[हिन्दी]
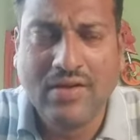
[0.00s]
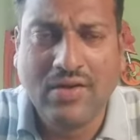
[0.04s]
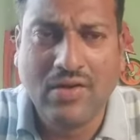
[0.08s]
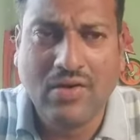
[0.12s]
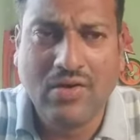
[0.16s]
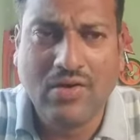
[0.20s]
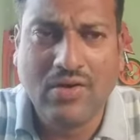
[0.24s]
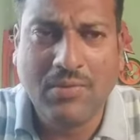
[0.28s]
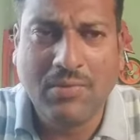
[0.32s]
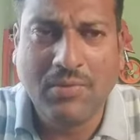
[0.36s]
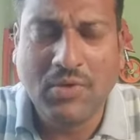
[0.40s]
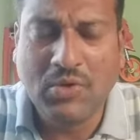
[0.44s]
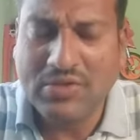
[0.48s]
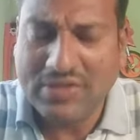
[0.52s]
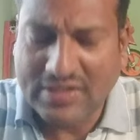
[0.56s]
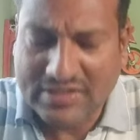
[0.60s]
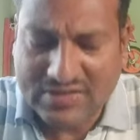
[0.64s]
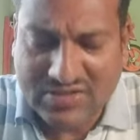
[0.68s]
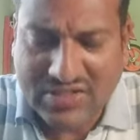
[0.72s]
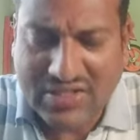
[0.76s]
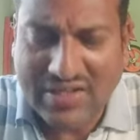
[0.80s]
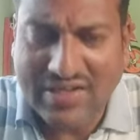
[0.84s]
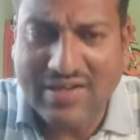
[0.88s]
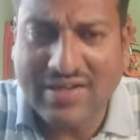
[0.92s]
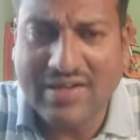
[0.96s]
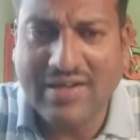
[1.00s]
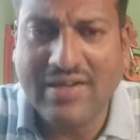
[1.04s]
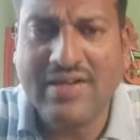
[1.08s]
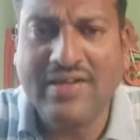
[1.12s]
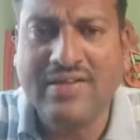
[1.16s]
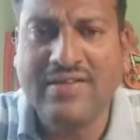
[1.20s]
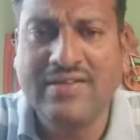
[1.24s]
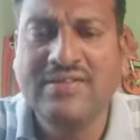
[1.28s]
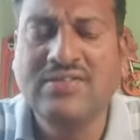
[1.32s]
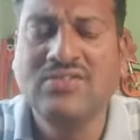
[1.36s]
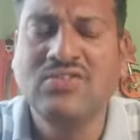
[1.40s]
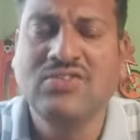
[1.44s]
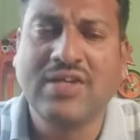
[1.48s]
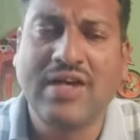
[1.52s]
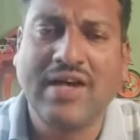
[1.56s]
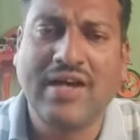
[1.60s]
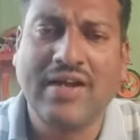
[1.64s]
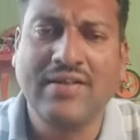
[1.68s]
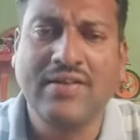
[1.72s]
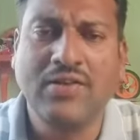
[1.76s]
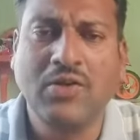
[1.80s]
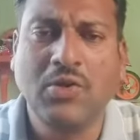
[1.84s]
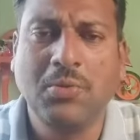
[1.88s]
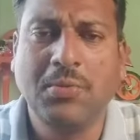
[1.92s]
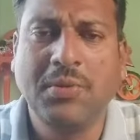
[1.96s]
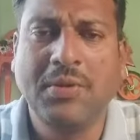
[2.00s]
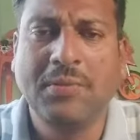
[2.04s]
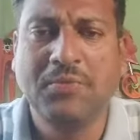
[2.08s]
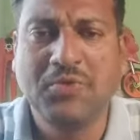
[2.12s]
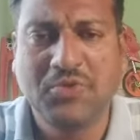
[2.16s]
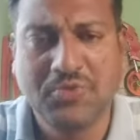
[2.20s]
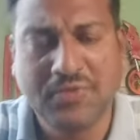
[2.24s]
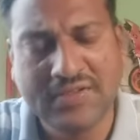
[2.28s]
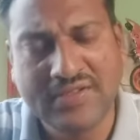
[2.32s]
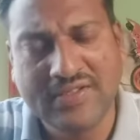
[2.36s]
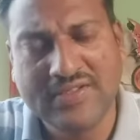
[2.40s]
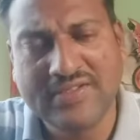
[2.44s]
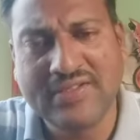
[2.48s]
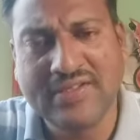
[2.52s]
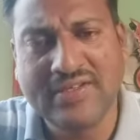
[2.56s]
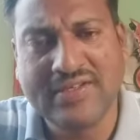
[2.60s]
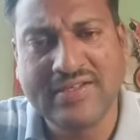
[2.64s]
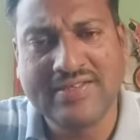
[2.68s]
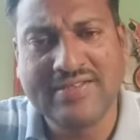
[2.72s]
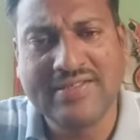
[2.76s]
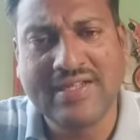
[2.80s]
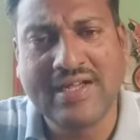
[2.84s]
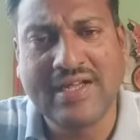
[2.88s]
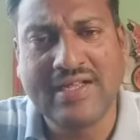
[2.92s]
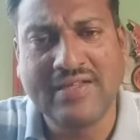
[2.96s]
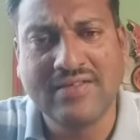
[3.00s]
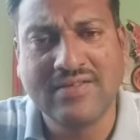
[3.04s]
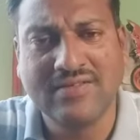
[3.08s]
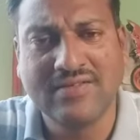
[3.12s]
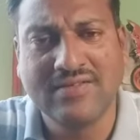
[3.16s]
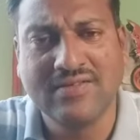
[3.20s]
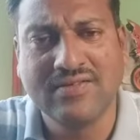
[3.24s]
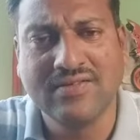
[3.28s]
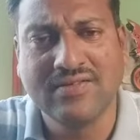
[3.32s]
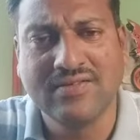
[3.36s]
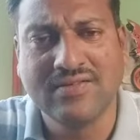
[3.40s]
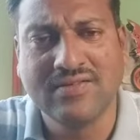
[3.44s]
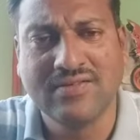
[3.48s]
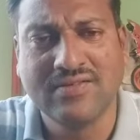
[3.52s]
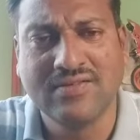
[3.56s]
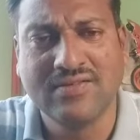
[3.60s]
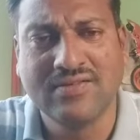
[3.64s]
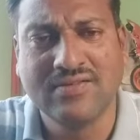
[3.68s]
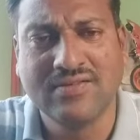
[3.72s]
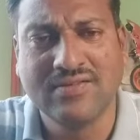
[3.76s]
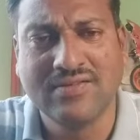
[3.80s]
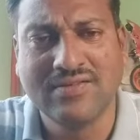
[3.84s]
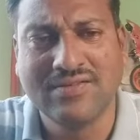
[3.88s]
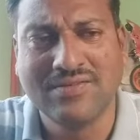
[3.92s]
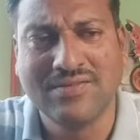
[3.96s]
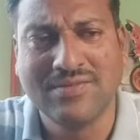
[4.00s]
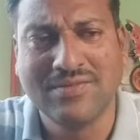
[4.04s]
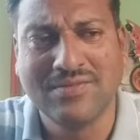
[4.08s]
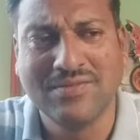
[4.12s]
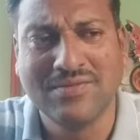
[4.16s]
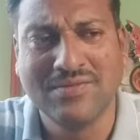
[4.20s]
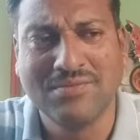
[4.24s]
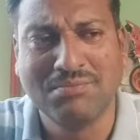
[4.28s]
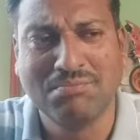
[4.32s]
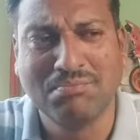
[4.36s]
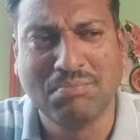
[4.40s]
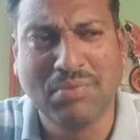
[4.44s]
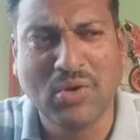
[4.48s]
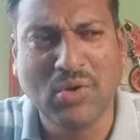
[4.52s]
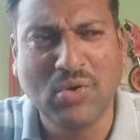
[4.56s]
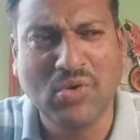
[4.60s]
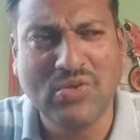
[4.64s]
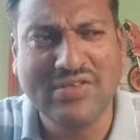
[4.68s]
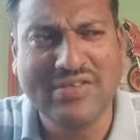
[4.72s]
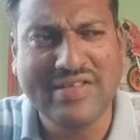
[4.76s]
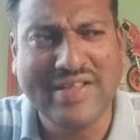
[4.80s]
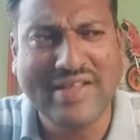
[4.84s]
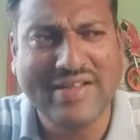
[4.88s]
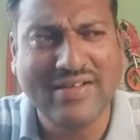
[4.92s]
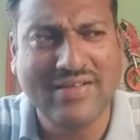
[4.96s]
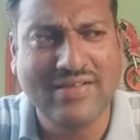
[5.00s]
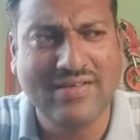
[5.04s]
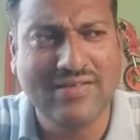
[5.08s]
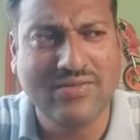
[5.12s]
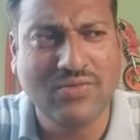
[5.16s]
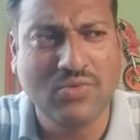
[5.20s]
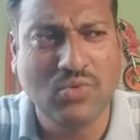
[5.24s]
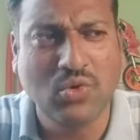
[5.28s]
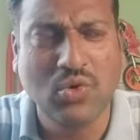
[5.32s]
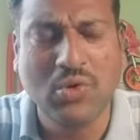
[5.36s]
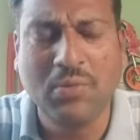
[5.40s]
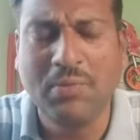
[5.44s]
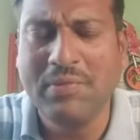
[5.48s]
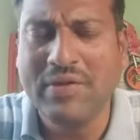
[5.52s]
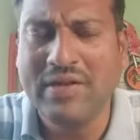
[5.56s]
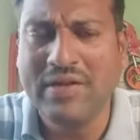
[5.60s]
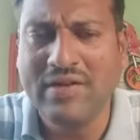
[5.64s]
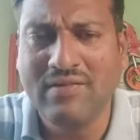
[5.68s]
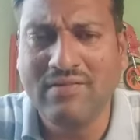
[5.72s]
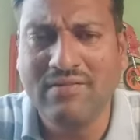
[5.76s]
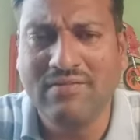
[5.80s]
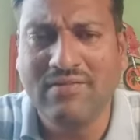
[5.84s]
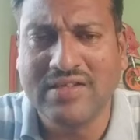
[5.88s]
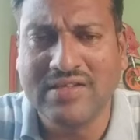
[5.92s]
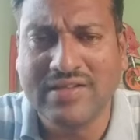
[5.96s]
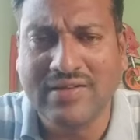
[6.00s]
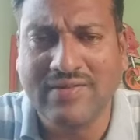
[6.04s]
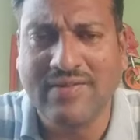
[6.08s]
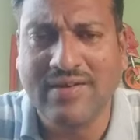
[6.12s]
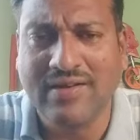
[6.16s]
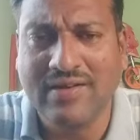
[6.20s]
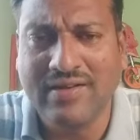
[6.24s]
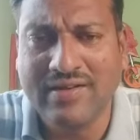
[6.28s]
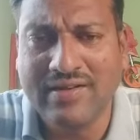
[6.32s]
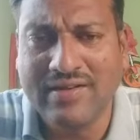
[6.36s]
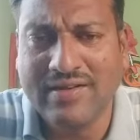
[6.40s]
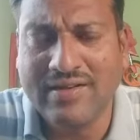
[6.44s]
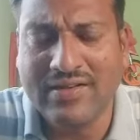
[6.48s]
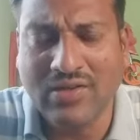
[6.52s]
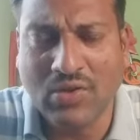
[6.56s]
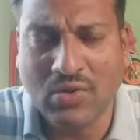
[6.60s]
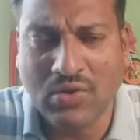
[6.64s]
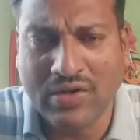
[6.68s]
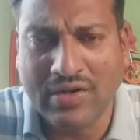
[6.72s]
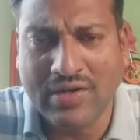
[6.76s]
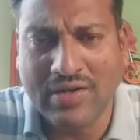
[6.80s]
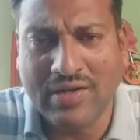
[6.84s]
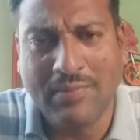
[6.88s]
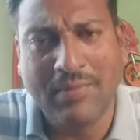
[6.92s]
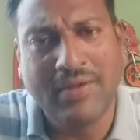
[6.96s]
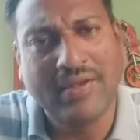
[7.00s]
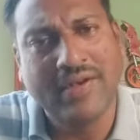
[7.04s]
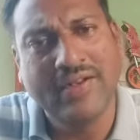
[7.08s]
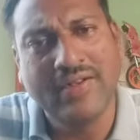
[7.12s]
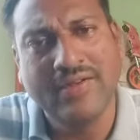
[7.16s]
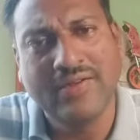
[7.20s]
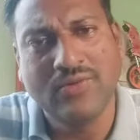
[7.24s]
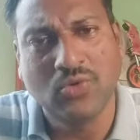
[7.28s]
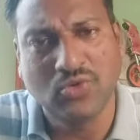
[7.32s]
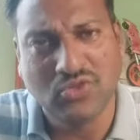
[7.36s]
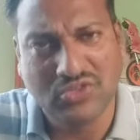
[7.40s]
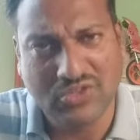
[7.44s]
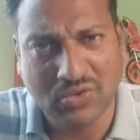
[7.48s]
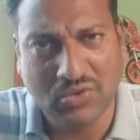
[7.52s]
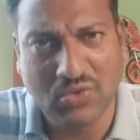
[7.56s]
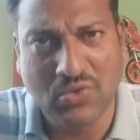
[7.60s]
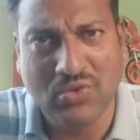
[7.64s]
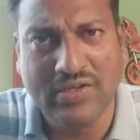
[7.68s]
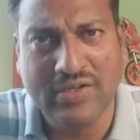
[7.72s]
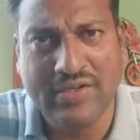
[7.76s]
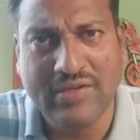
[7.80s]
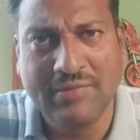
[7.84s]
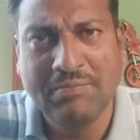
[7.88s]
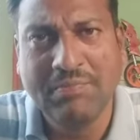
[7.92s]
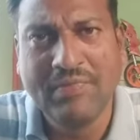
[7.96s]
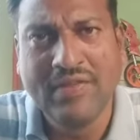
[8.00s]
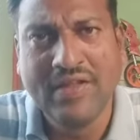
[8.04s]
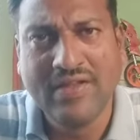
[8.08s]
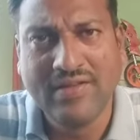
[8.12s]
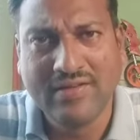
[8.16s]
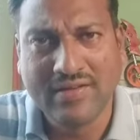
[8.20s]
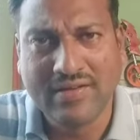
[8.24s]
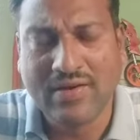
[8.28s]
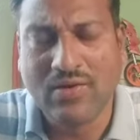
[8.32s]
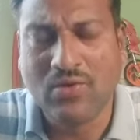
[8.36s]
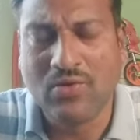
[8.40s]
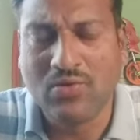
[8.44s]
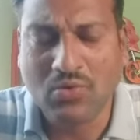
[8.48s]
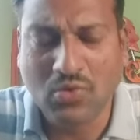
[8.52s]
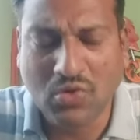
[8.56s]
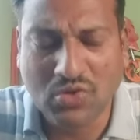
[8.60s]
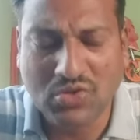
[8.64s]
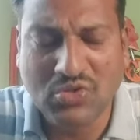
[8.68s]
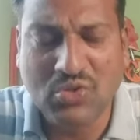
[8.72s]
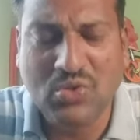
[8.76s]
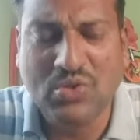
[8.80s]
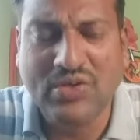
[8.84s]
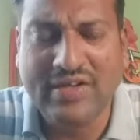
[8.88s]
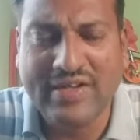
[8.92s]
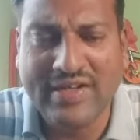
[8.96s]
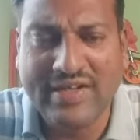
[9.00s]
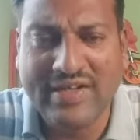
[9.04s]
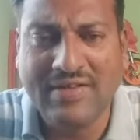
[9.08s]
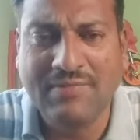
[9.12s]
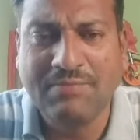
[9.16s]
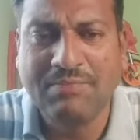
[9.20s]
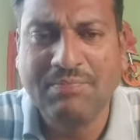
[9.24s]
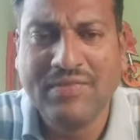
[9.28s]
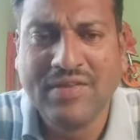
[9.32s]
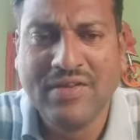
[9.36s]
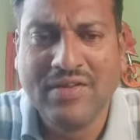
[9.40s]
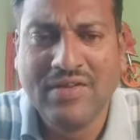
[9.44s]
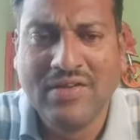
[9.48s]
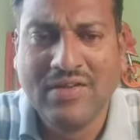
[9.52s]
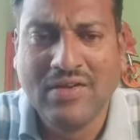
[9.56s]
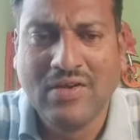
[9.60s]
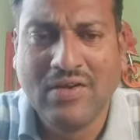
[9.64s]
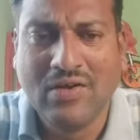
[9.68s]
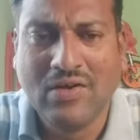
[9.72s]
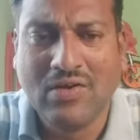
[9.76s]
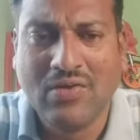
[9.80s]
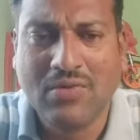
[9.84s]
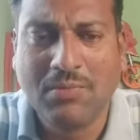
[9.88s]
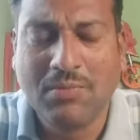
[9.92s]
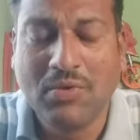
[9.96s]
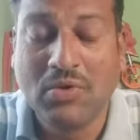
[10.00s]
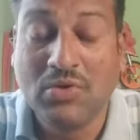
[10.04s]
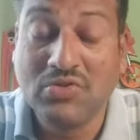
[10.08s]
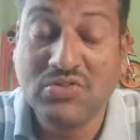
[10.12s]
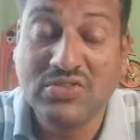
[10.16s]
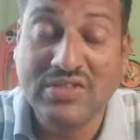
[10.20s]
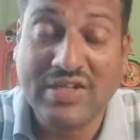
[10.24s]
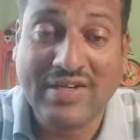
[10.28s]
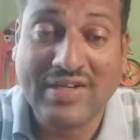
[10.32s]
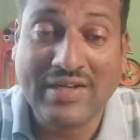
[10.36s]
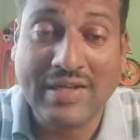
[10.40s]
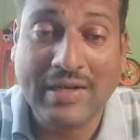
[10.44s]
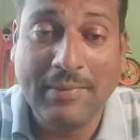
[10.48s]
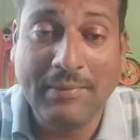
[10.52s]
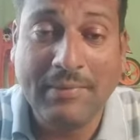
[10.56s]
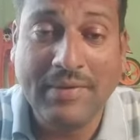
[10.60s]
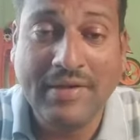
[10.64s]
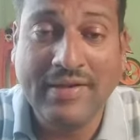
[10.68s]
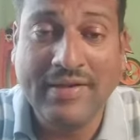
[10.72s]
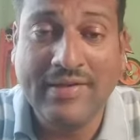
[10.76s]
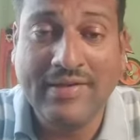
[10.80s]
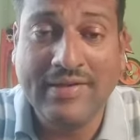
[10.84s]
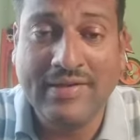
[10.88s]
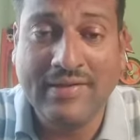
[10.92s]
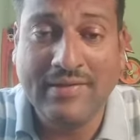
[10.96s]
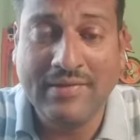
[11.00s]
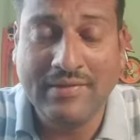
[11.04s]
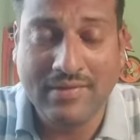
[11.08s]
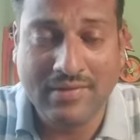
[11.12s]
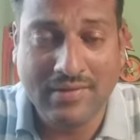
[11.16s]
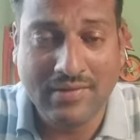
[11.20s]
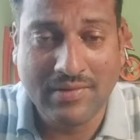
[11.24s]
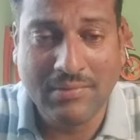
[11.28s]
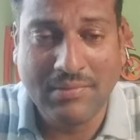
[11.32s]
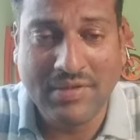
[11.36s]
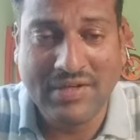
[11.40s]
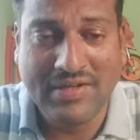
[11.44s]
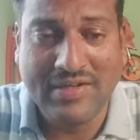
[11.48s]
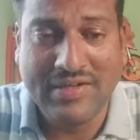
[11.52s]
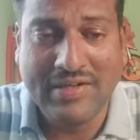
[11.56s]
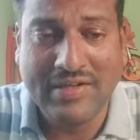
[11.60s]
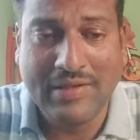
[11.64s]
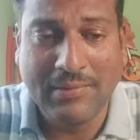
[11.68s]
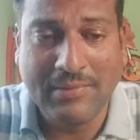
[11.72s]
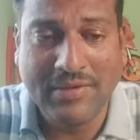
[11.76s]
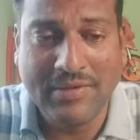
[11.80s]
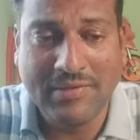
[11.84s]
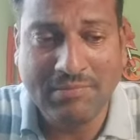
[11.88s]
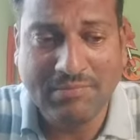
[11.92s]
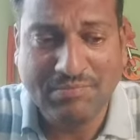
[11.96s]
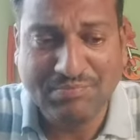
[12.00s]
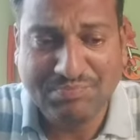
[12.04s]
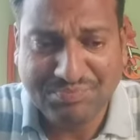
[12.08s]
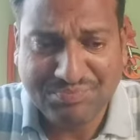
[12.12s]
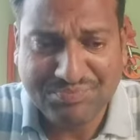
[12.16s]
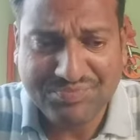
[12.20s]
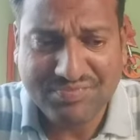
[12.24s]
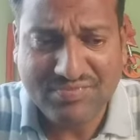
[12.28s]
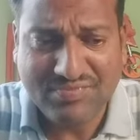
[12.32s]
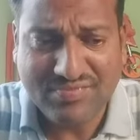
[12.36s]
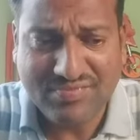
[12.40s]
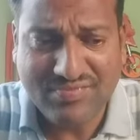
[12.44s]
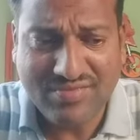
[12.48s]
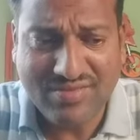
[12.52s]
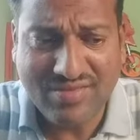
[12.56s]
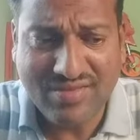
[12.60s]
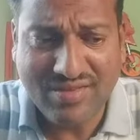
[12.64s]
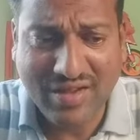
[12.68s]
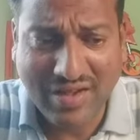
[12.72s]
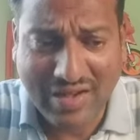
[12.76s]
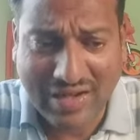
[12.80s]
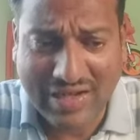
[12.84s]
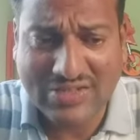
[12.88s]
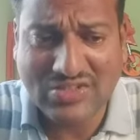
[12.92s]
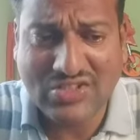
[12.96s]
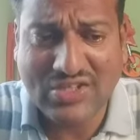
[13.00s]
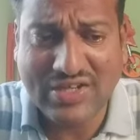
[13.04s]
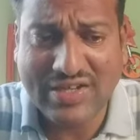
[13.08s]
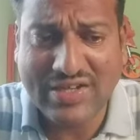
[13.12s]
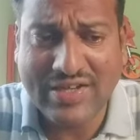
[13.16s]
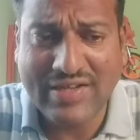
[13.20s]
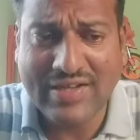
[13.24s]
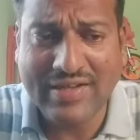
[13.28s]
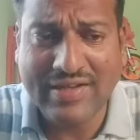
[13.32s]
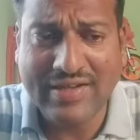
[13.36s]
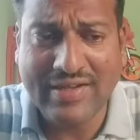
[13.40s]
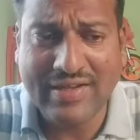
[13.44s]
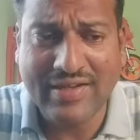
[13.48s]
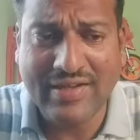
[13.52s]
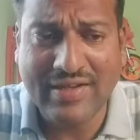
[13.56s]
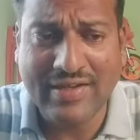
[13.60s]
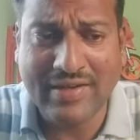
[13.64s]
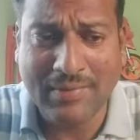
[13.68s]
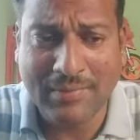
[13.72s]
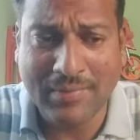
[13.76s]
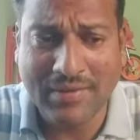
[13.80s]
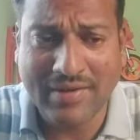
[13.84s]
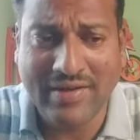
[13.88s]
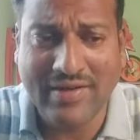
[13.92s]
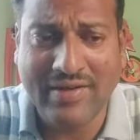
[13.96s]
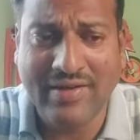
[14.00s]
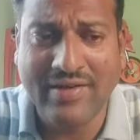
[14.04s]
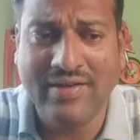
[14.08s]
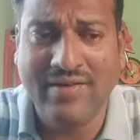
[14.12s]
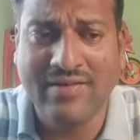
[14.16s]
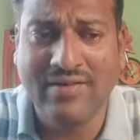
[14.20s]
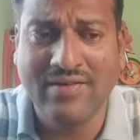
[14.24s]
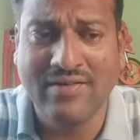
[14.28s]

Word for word: और बहुत अच्छा लगा इन चार दिनों में पुष्पेंद्र सर के साथ बहुत एक खुल मिल वातावरण के दौरान हमारी कोचिंग हो गई कोर्स हो गया और बहुत जानकारी मिली इनकी मिल गई हमें आशा है कि हमारे